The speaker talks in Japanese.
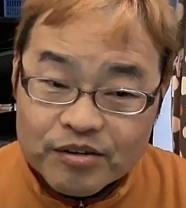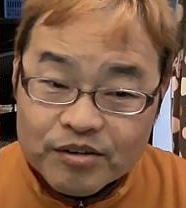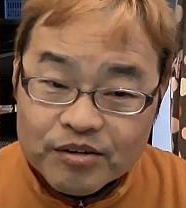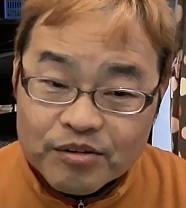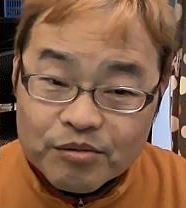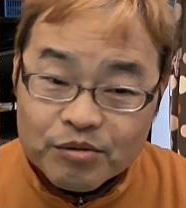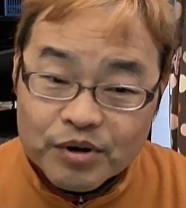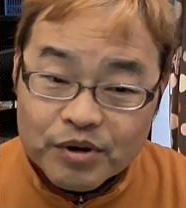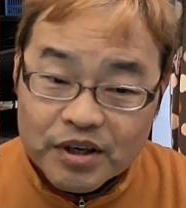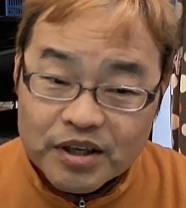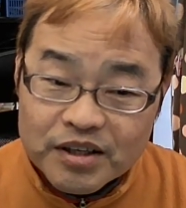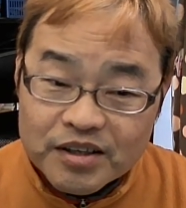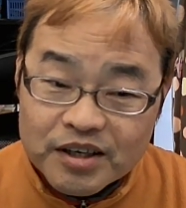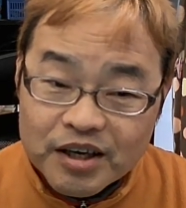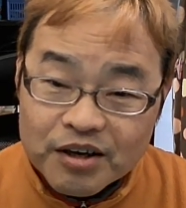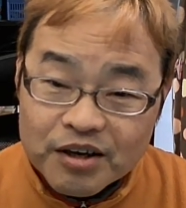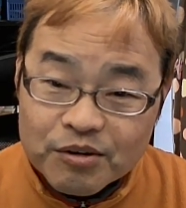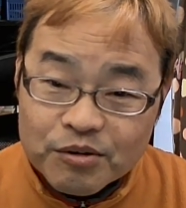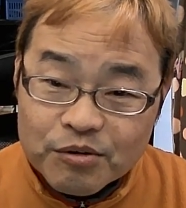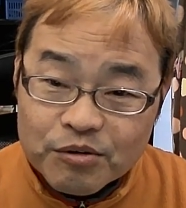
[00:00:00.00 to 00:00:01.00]
これ
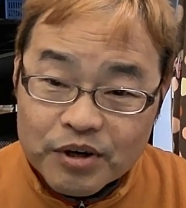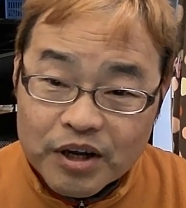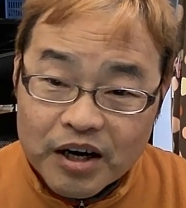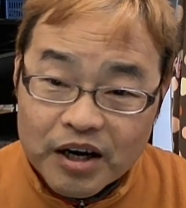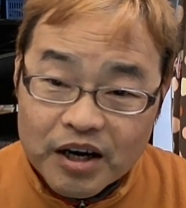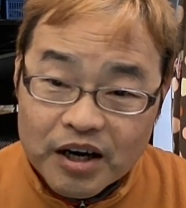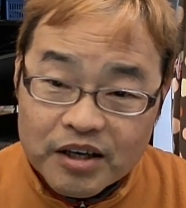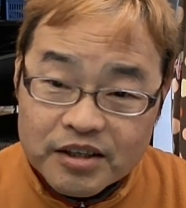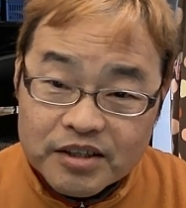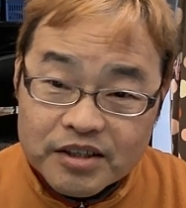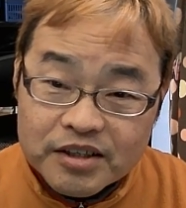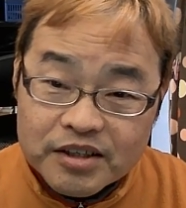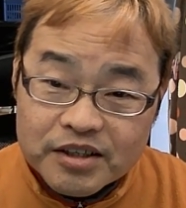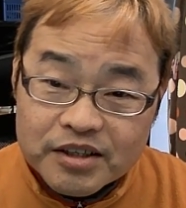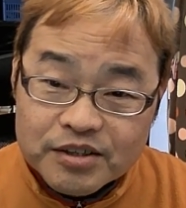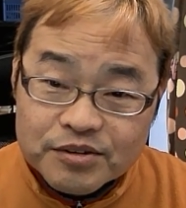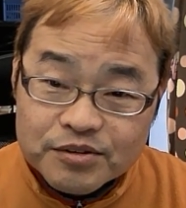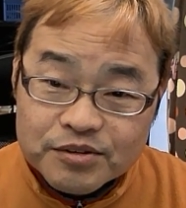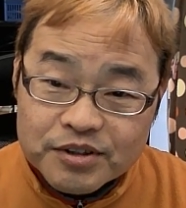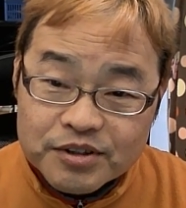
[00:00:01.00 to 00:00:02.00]
結構なんかいい
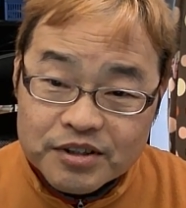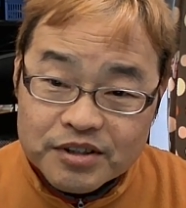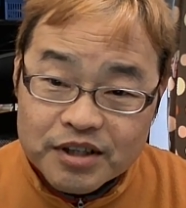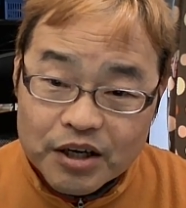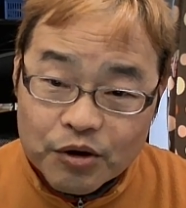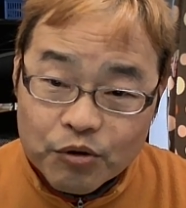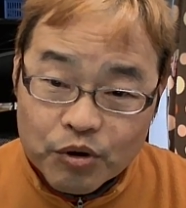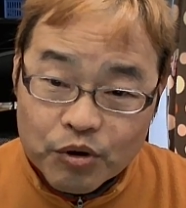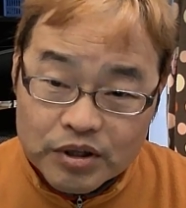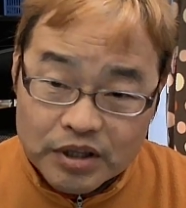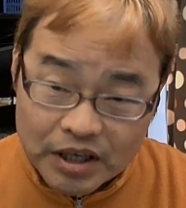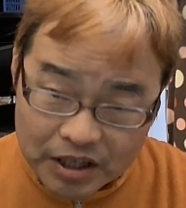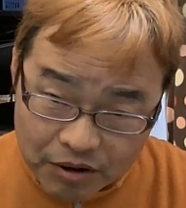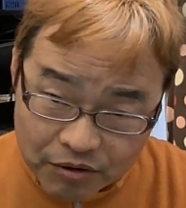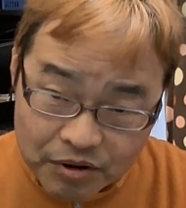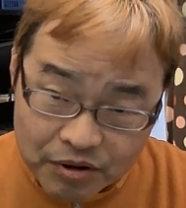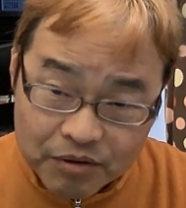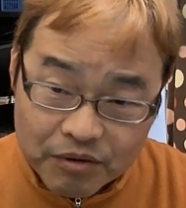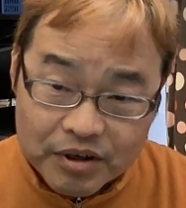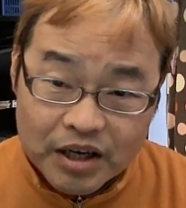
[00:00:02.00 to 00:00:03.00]
通信環境ができるん
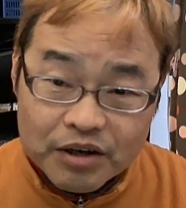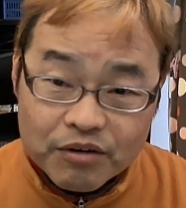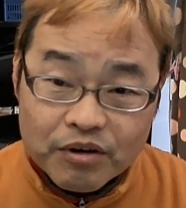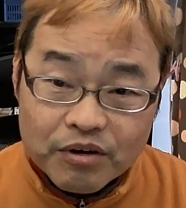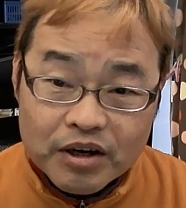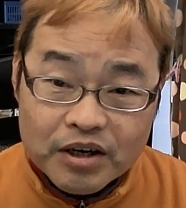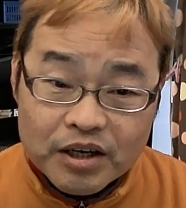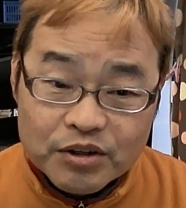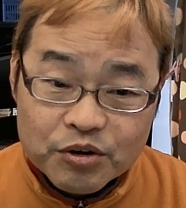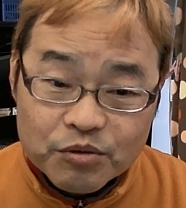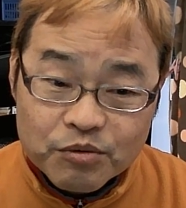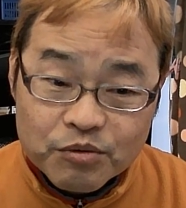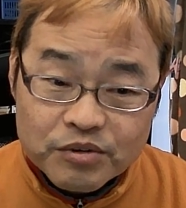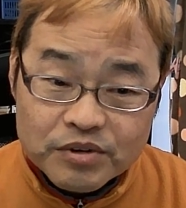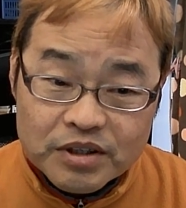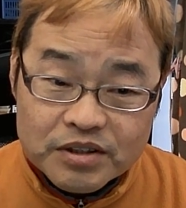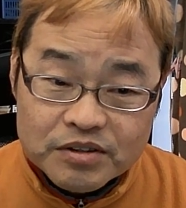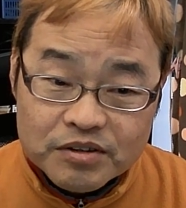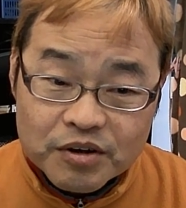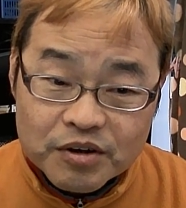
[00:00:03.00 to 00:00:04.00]
ではないのかなと思うんで
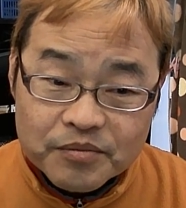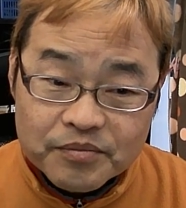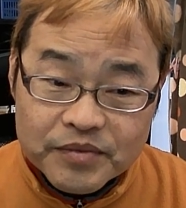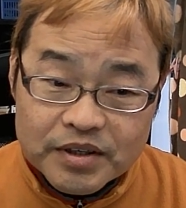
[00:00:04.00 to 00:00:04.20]
すよ。